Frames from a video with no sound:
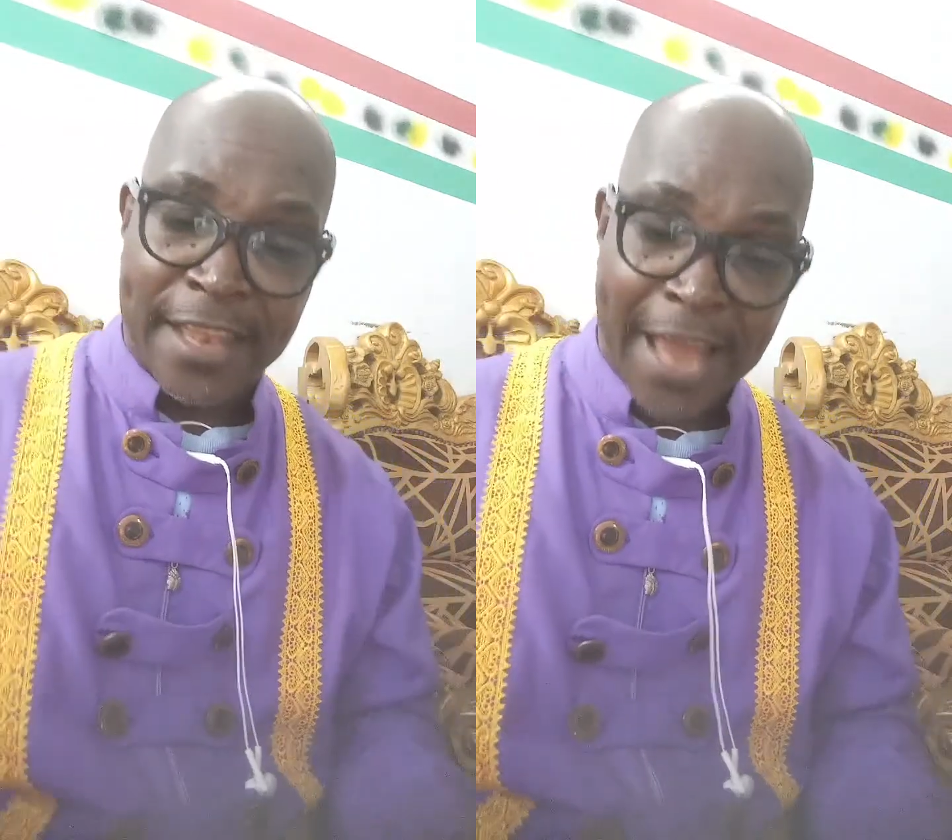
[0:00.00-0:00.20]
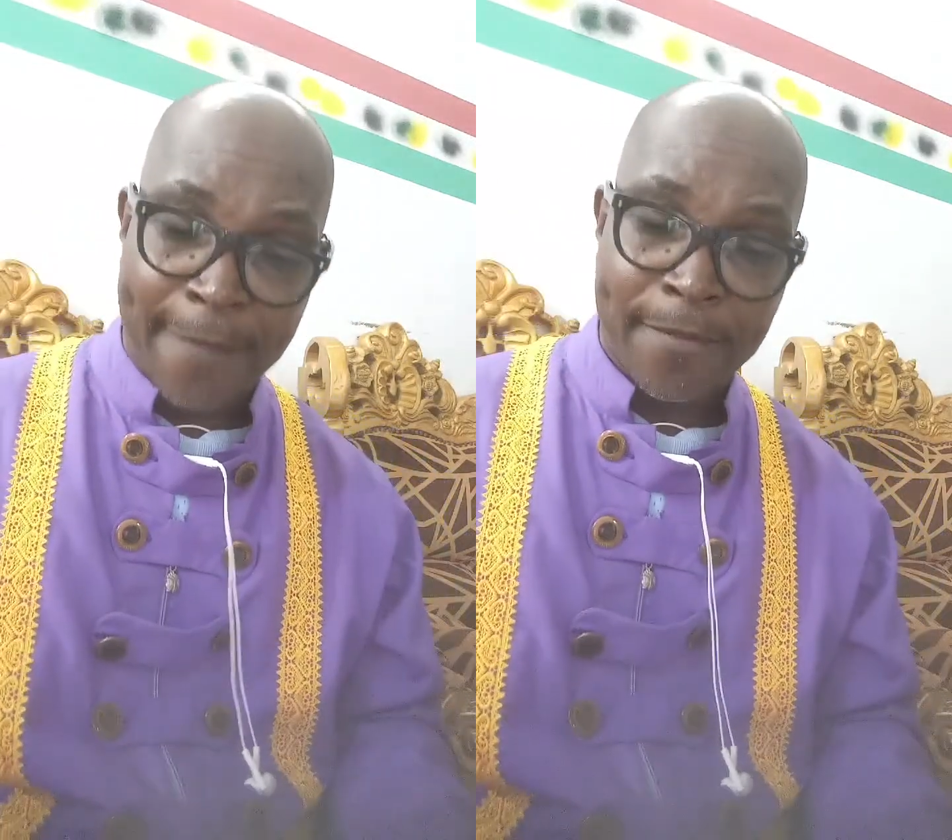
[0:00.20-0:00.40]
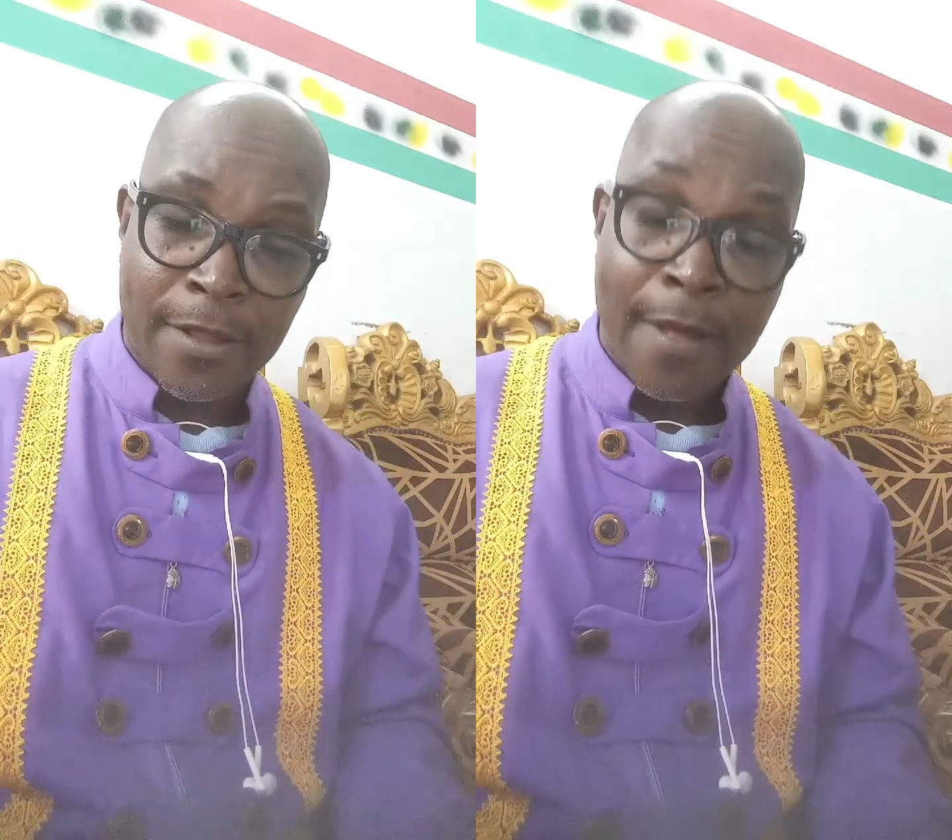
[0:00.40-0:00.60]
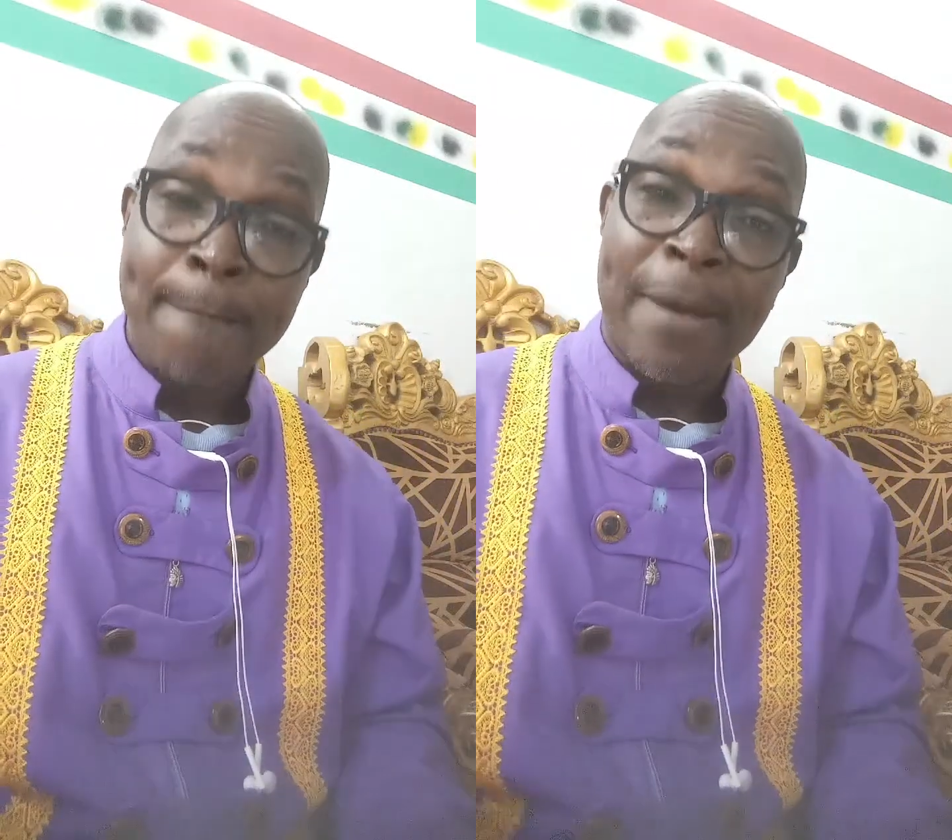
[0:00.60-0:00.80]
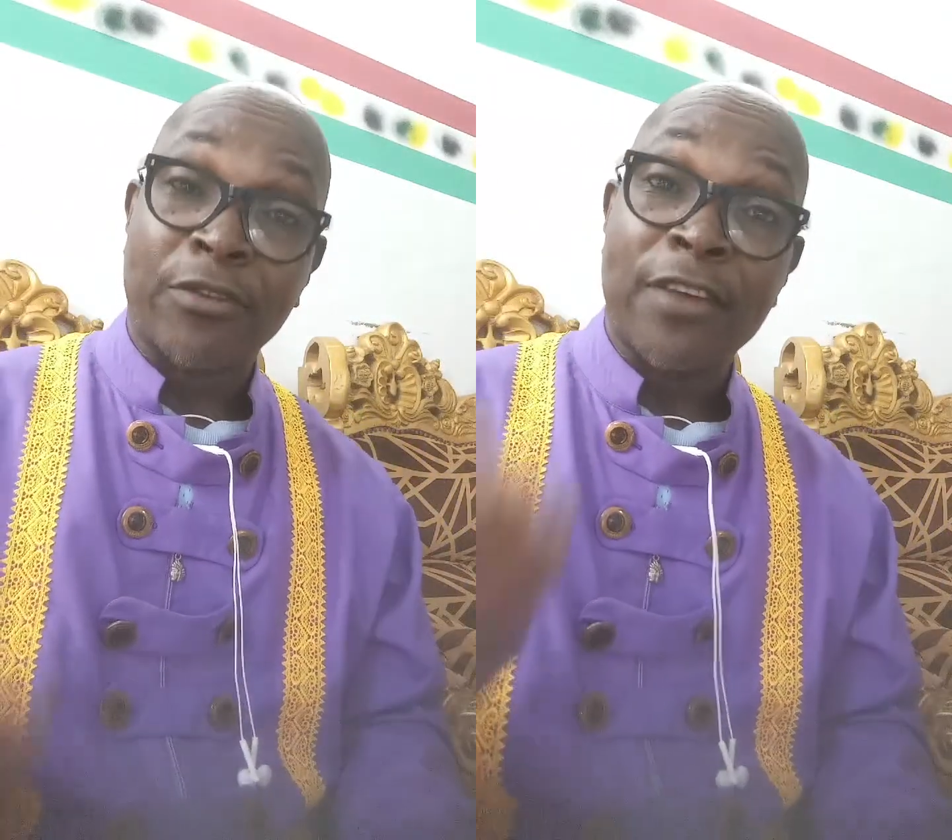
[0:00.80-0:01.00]
et là,
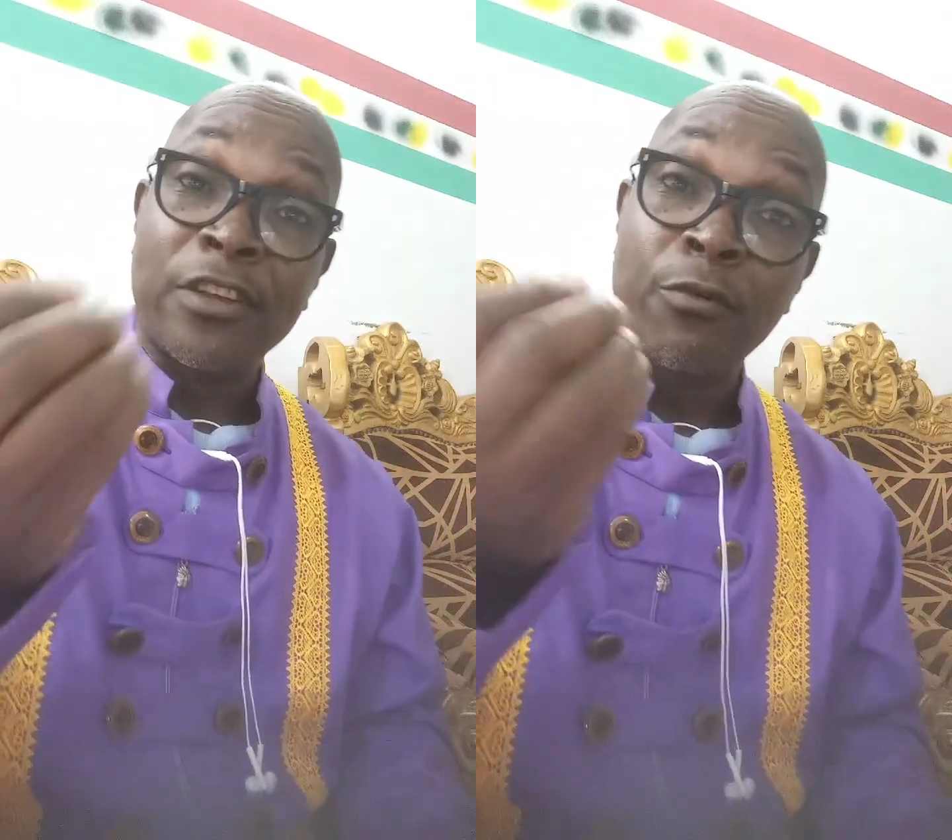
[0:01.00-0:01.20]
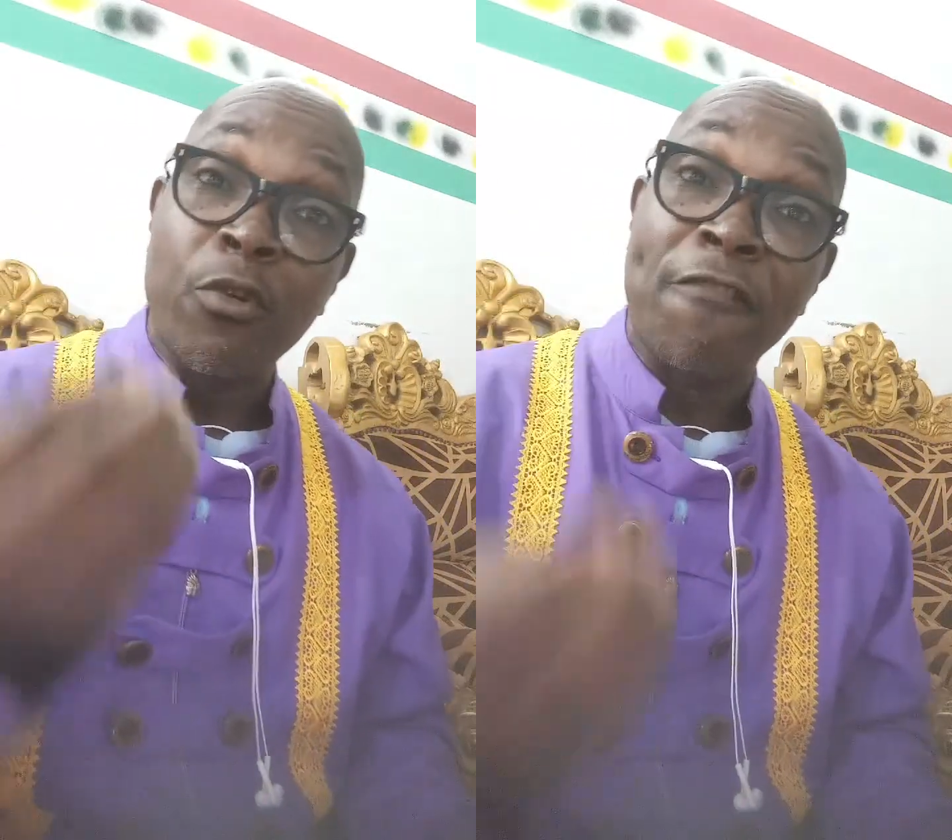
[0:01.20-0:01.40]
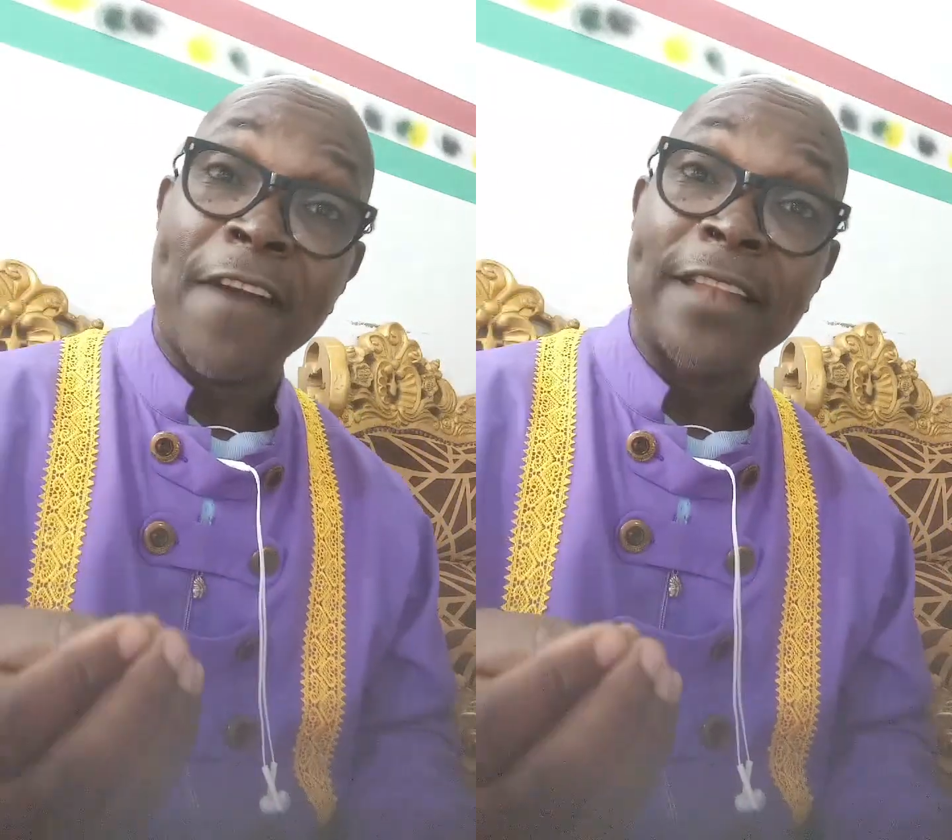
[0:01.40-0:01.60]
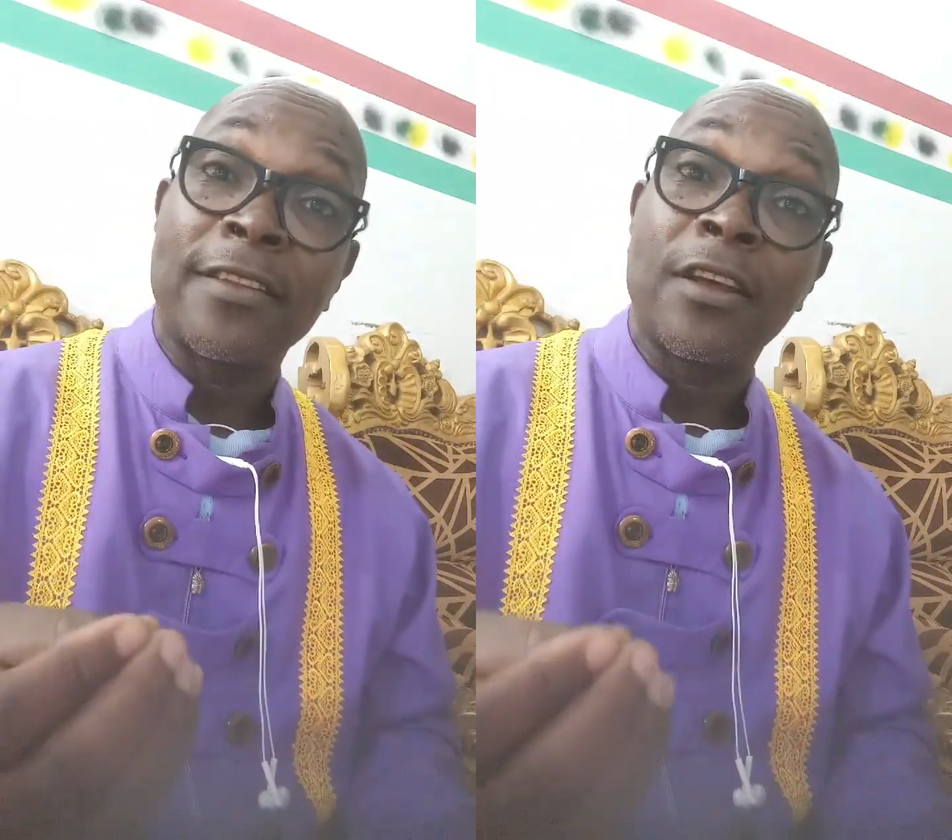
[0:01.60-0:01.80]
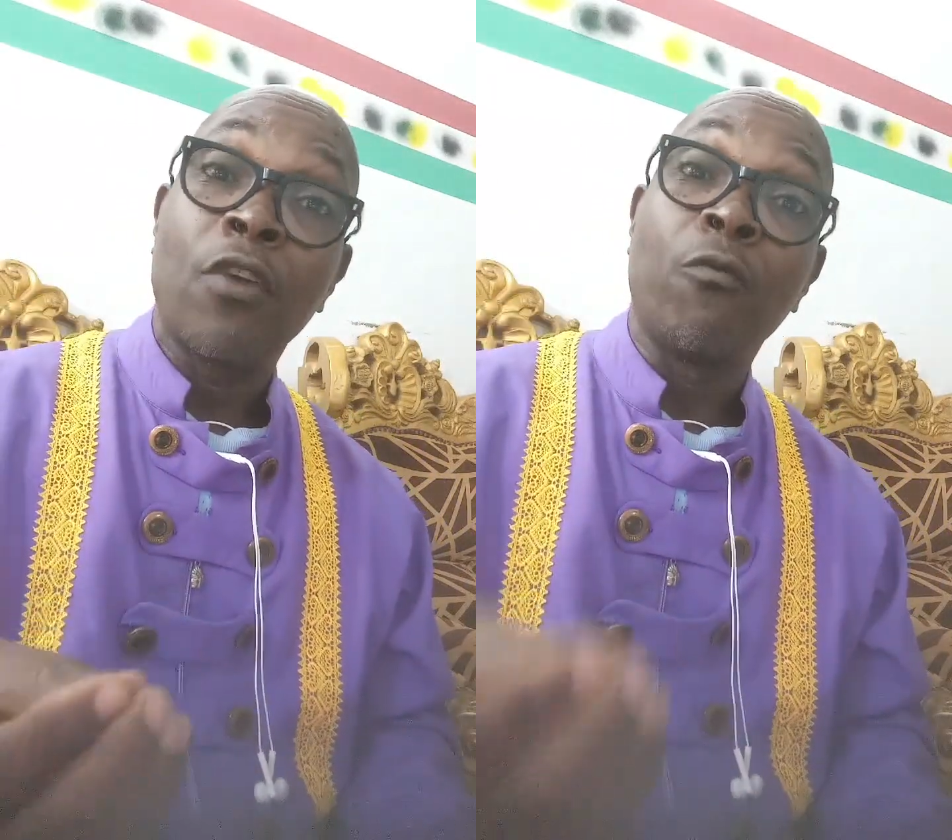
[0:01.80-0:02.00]
parce que si vous le faites,